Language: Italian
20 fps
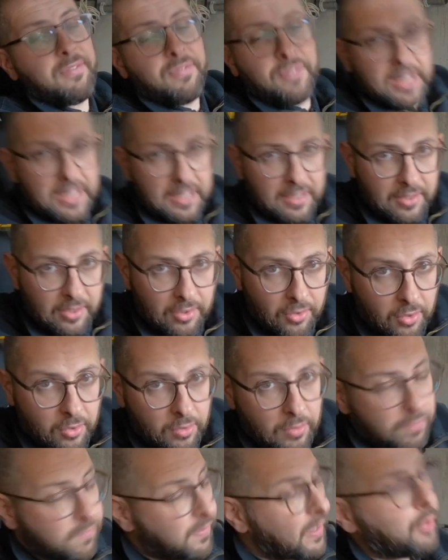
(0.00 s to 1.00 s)

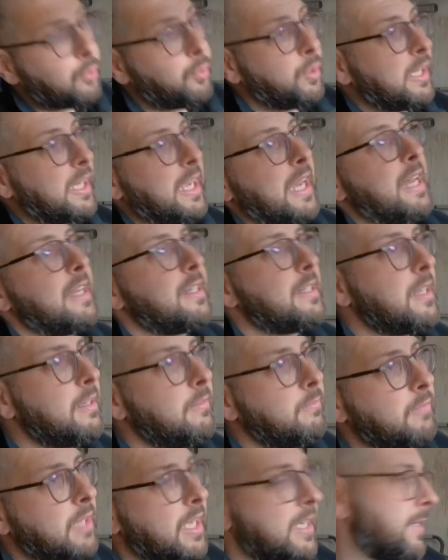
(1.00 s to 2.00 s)
video fatto in casa,
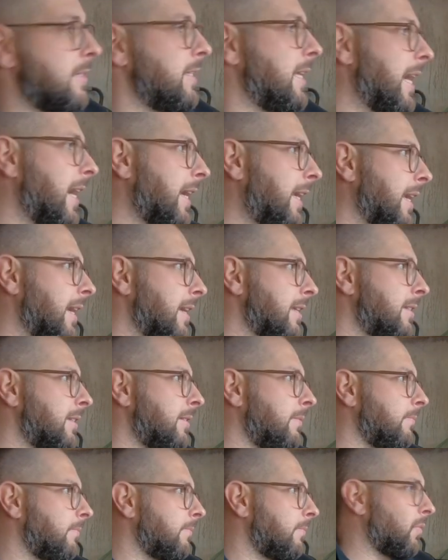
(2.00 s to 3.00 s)
anzi a
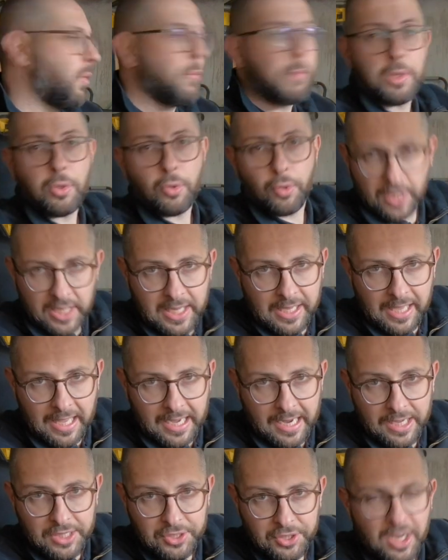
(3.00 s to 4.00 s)
casa, o meglio in
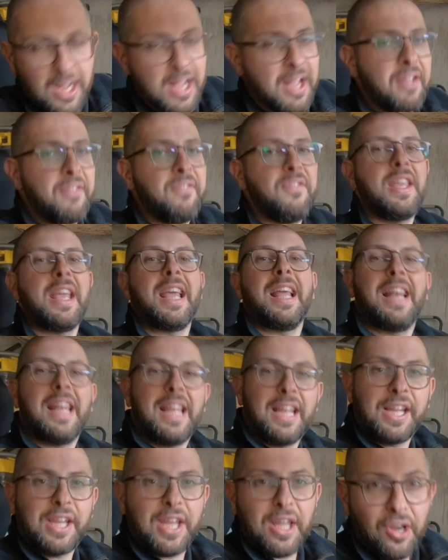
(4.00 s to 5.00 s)
garage, vi
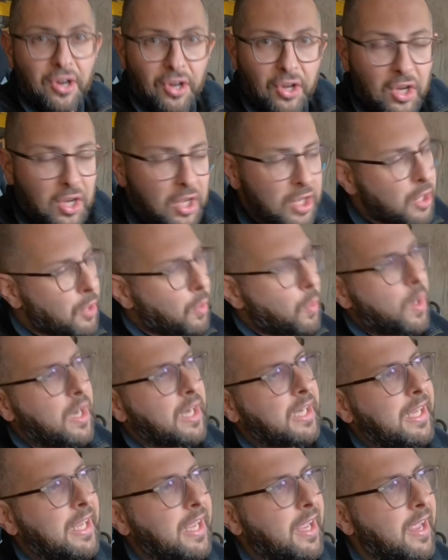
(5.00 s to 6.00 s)
elencherò
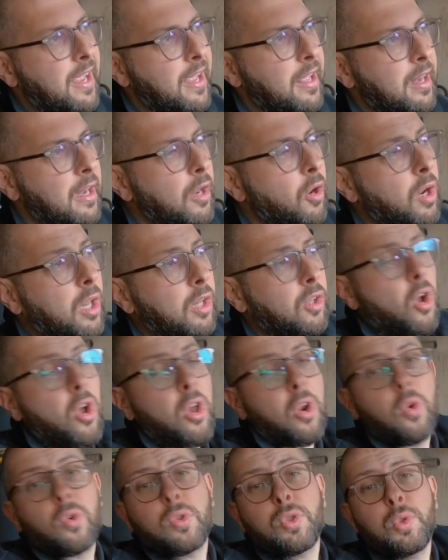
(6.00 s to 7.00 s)
qualche regola
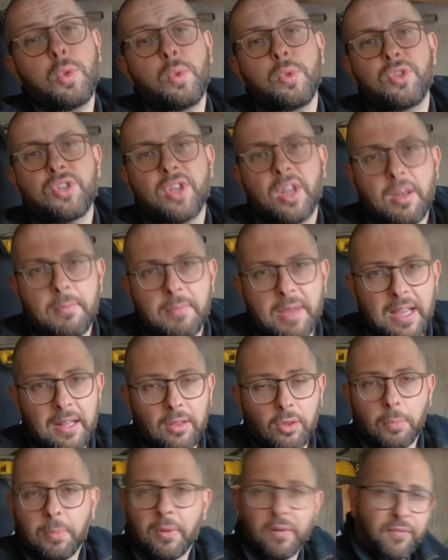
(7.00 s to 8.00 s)
d'oro,
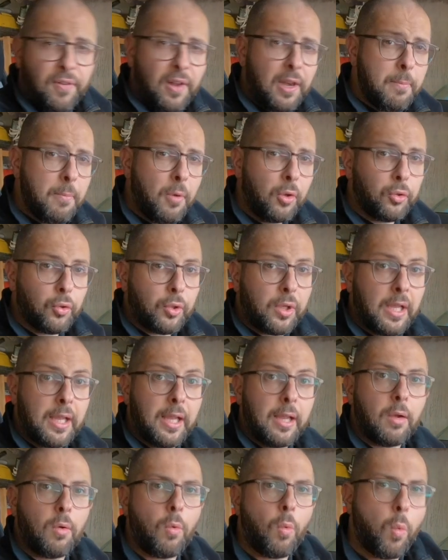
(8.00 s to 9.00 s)
suggerimento per fare in modo
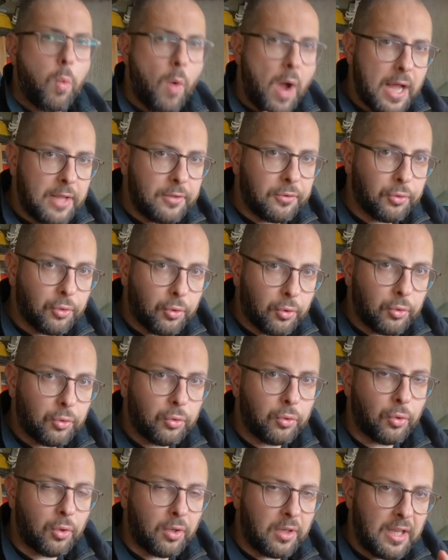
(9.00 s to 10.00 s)
che quando
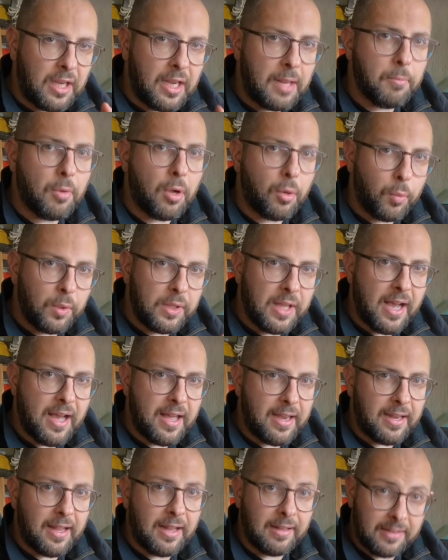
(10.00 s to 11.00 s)
torneremo a
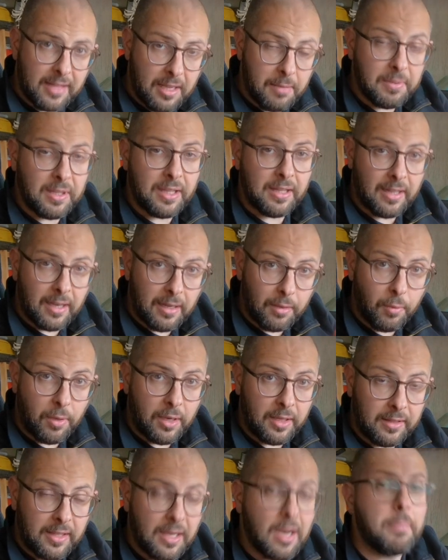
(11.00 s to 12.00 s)
guidare al termine della
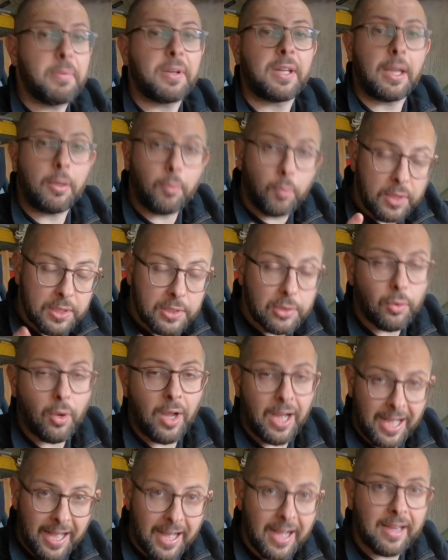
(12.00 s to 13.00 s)
quarantena, perché questo
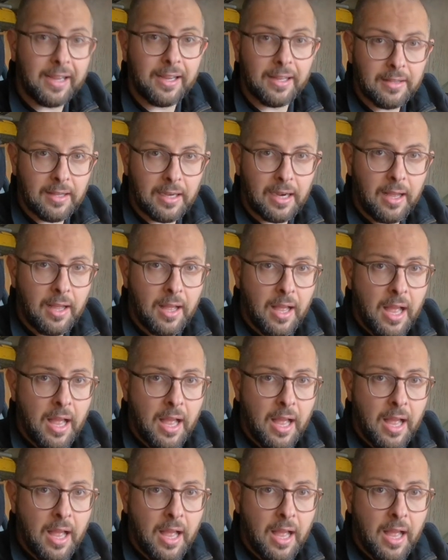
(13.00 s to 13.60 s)
accadrà,